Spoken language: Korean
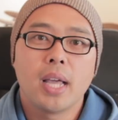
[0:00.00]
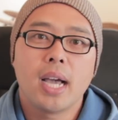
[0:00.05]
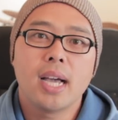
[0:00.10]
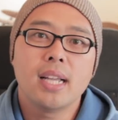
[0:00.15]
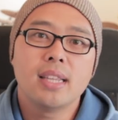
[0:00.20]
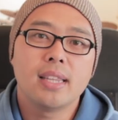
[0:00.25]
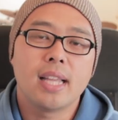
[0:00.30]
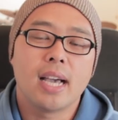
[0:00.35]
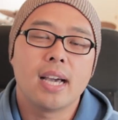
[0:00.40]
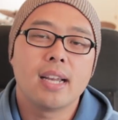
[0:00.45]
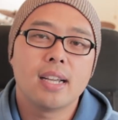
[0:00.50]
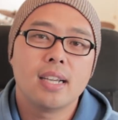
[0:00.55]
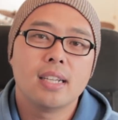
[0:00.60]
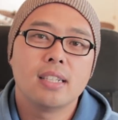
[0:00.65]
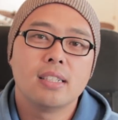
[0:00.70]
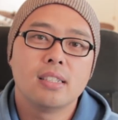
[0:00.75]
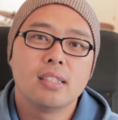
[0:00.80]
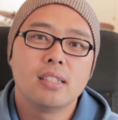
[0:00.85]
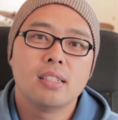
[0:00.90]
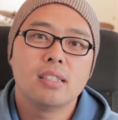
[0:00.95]
한
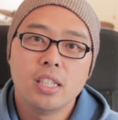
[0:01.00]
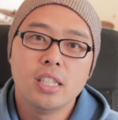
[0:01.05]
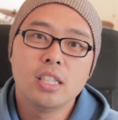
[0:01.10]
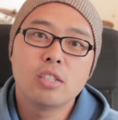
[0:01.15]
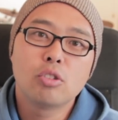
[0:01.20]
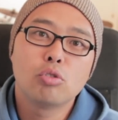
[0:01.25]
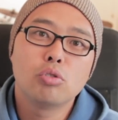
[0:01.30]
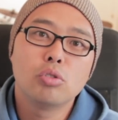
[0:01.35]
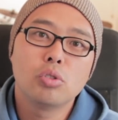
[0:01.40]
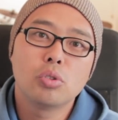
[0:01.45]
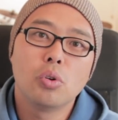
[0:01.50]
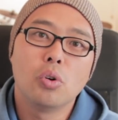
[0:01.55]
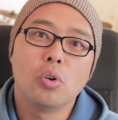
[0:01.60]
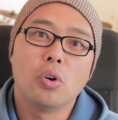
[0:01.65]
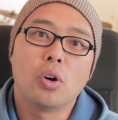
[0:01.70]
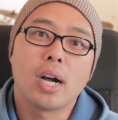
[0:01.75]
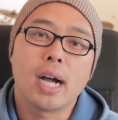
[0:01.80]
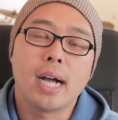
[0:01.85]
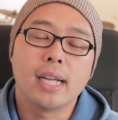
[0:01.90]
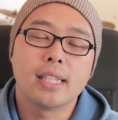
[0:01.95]
나라를
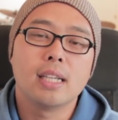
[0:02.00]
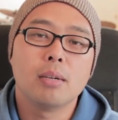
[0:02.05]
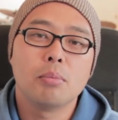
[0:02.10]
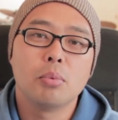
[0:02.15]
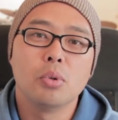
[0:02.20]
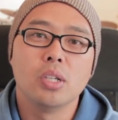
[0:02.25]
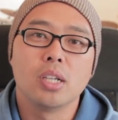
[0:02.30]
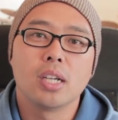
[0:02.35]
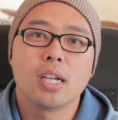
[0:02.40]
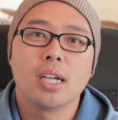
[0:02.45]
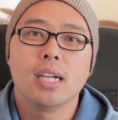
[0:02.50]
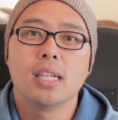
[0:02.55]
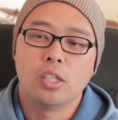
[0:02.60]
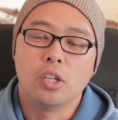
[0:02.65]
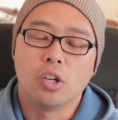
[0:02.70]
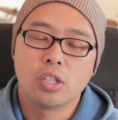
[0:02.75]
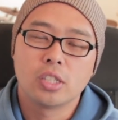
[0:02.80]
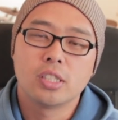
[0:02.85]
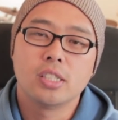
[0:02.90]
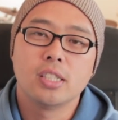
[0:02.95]
이끌고 가다 보니까
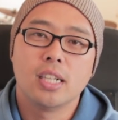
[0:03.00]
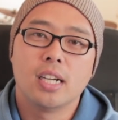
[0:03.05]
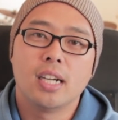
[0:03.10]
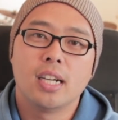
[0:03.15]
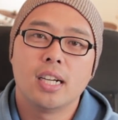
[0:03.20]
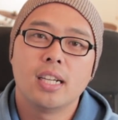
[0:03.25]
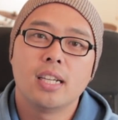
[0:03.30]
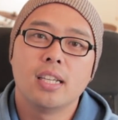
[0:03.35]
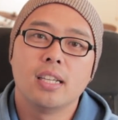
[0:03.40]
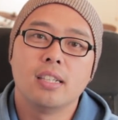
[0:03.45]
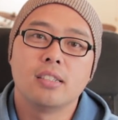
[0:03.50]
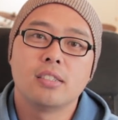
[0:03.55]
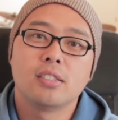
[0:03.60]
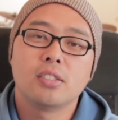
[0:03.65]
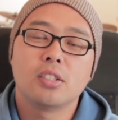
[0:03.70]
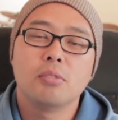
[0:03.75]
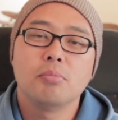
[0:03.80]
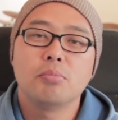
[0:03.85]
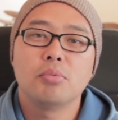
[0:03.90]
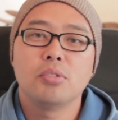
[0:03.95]
역시나
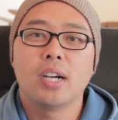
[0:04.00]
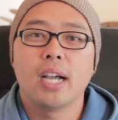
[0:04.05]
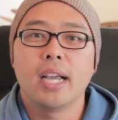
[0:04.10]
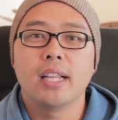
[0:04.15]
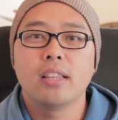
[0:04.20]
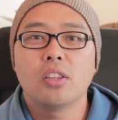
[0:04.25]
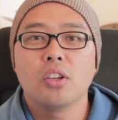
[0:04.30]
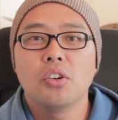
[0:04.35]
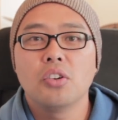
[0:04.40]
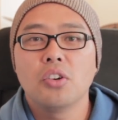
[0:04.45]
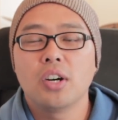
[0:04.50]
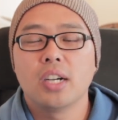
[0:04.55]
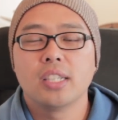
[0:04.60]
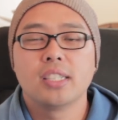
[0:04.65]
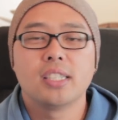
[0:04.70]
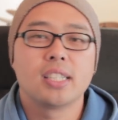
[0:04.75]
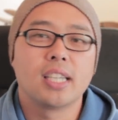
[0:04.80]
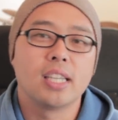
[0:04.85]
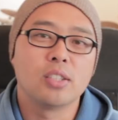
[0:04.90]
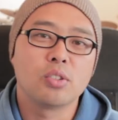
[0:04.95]
트럼프가 했던 것
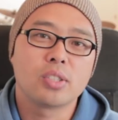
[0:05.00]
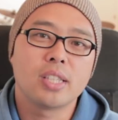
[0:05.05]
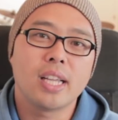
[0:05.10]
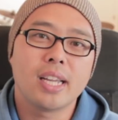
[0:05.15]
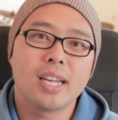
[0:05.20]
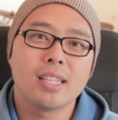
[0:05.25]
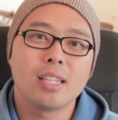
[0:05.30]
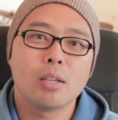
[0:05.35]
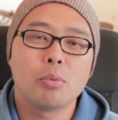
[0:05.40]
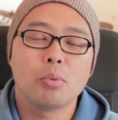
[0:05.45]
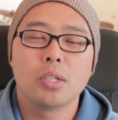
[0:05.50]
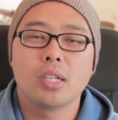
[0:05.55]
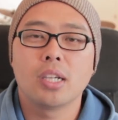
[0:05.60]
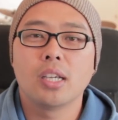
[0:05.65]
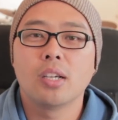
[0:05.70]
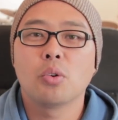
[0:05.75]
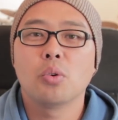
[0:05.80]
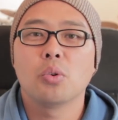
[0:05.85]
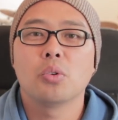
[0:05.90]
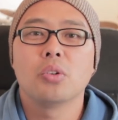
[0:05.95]
같이 계속 따라하다
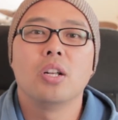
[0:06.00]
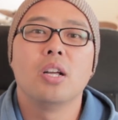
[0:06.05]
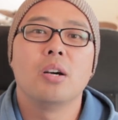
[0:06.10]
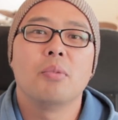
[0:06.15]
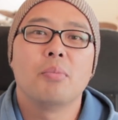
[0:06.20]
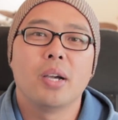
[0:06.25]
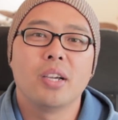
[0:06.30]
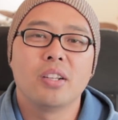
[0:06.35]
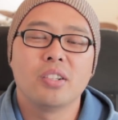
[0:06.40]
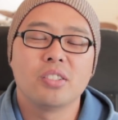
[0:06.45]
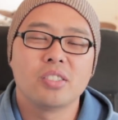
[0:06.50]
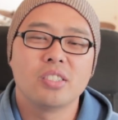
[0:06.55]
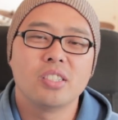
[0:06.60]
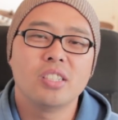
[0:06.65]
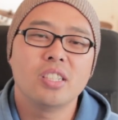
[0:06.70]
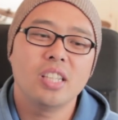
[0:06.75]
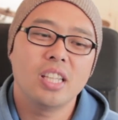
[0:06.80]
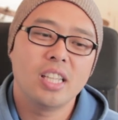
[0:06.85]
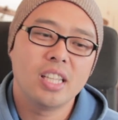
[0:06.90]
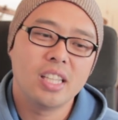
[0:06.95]
보니까 이 코로나
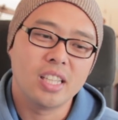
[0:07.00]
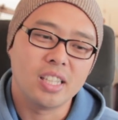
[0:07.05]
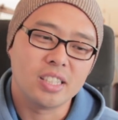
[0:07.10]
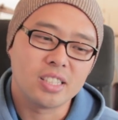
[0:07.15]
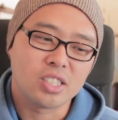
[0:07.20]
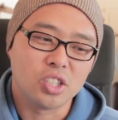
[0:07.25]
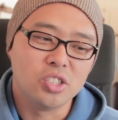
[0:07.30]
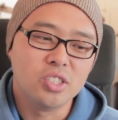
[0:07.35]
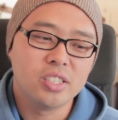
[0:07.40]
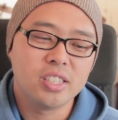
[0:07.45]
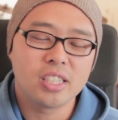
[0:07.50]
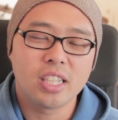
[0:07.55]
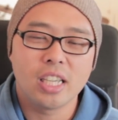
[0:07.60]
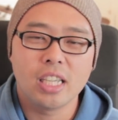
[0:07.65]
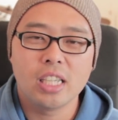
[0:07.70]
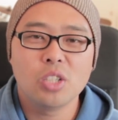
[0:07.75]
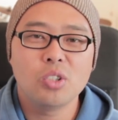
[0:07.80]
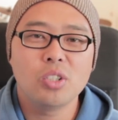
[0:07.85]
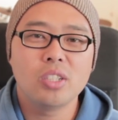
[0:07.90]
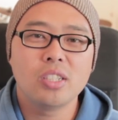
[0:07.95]
바이러스는 전
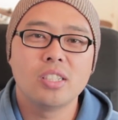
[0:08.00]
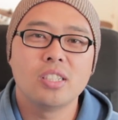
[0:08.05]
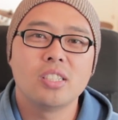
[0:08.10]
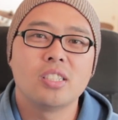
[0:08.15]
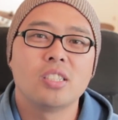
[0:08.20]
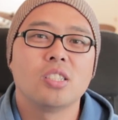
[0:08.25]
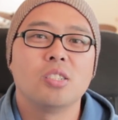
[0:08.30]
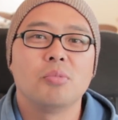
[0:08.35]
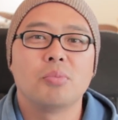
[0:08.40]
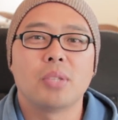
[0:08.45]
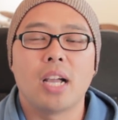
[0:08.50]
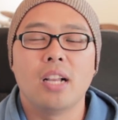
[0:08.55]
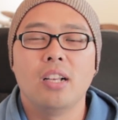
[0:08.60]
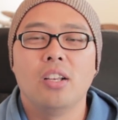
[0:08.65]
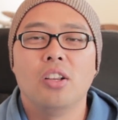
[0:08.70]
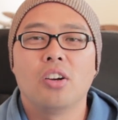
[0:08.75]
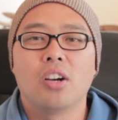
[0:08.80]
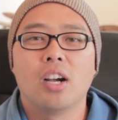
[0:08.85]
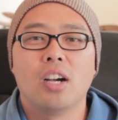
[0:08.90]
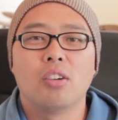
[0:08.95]
세계 1위를 지금
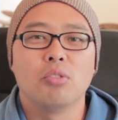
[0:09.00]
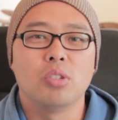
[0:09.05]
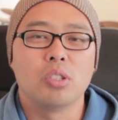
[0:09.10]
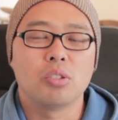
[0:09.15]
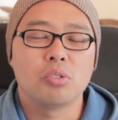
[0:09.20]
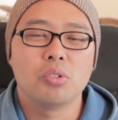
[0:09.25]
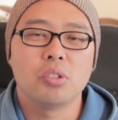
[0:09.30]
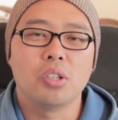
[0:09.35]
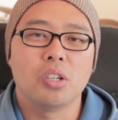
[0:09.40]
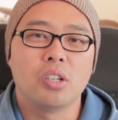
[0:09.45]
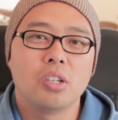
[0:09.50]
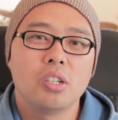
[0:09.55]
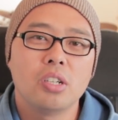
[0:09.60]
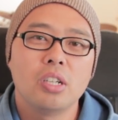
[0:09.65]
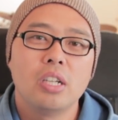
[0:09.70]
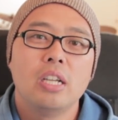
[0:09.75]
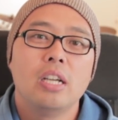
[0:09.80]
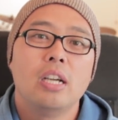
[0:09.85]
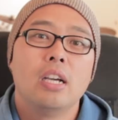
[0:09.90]
달려가고 있고요.